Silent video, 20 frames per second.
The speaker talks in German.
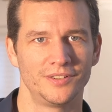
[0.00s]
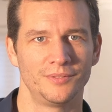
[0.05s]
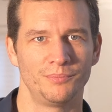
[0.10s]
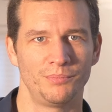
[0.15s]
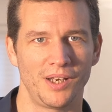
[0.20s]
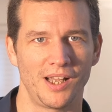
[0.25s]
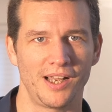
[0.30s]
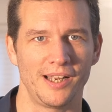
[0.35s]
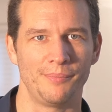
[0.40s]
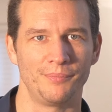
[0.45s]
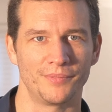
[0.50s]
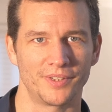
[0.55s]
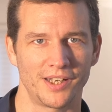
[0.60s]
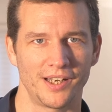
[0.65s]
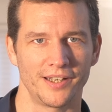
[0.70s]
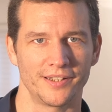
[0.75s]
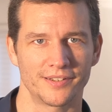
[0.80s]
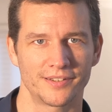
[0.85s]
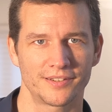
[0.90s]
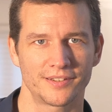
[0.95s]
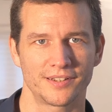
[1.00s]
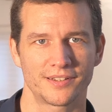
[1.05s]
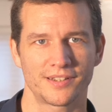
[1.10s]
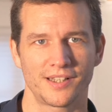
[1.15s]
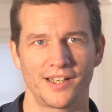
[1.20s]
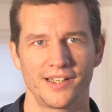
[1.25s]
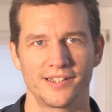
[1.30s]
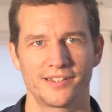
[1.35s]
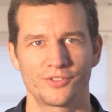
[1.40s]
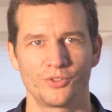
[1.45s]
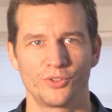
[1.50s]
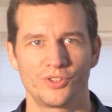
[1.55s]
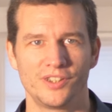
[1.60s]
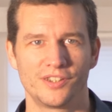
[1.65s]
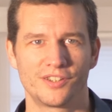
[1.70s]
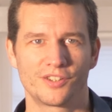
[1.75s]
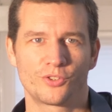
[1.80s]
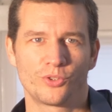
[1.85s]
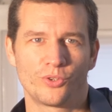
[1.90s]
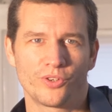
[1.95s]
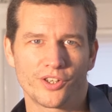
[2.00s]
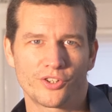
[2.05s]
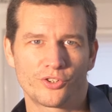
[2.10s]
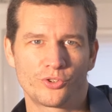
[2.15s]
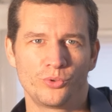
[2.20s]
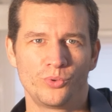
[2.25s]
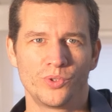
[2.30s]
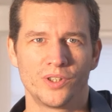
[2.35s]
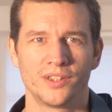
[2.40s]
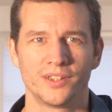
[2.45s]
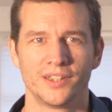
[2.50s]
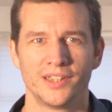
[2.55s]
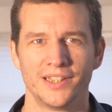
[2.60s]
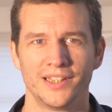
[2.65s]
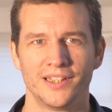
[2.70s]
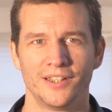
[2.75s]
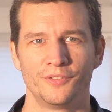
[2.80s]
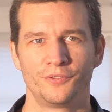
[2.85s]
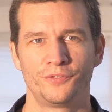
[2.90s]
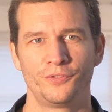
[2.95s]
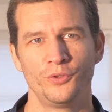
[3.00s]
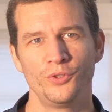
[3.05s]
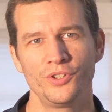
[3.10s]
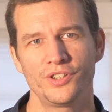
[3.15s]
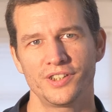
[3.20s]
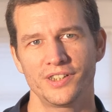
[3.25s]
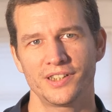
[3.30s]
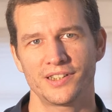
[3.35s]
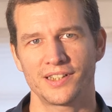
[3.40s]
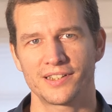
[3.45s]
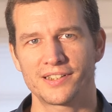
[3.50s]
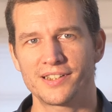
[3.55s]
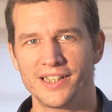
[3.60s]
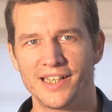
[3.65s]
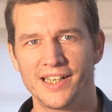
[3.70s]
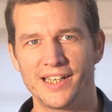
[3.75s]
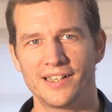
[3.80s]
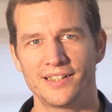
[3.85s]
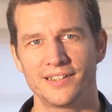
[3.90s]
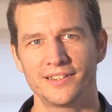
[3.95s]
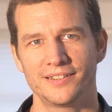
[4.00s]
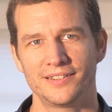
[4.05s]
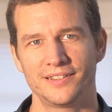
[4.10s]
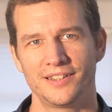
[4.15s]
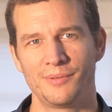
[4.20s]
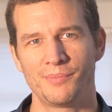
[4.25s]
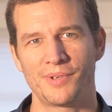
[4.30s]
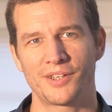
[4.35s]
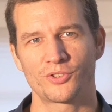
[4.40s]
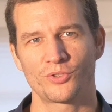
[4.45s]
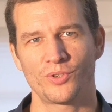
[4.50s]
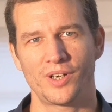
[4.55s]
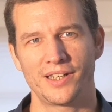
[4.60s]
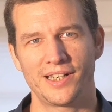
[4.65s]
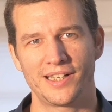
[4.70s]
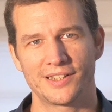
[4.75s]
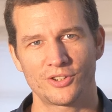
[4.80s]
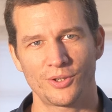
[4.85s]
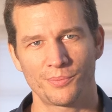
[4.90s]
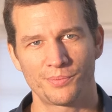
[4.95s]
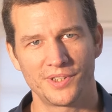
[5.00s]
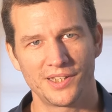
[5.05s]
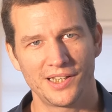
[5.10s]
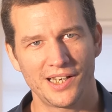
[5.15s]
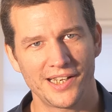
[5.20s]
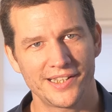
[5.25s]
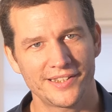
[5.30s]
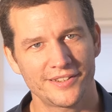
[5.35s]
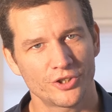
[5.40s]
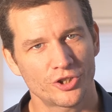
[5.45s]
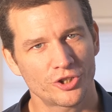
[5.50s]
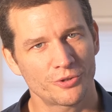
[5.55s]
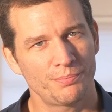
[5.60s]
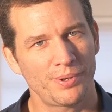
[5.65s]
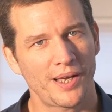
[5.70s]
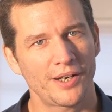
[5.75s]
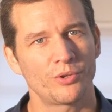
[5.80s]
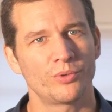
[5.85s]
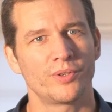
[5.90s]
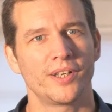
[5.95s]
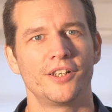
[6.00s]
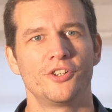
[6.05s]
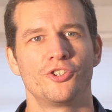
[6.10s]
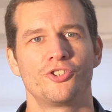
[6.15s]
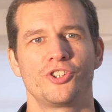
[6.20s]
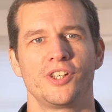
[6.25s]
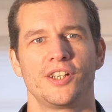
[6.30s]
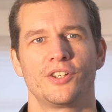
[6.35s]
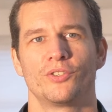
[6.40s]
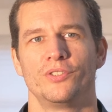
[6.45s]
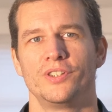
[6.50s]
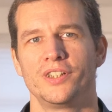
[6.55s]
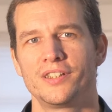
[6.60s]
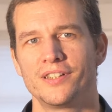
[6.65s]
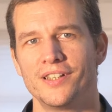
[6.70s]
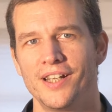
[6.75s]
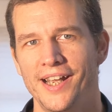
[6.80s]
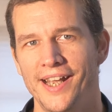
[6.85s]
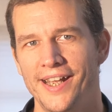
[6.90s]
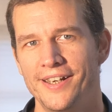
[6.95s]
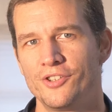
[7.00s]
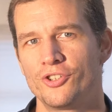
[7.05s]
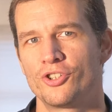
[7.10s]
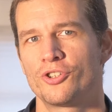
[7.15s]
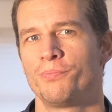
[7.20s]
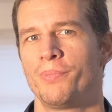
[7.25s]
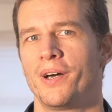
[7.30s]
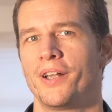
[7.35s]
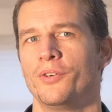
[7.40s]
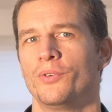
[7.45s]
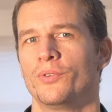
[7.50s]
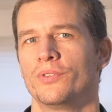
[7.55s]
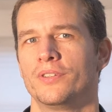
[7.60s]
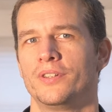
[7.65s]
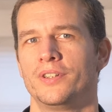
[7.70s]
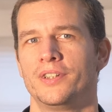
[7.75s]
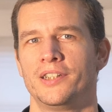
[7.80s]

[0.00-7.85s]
bleiben kannst. Das heißt, durch diese Korrektur fühlt sich das eher immer so an, als ob eine leichte Spannung entsteht und nicht eine Entspannung.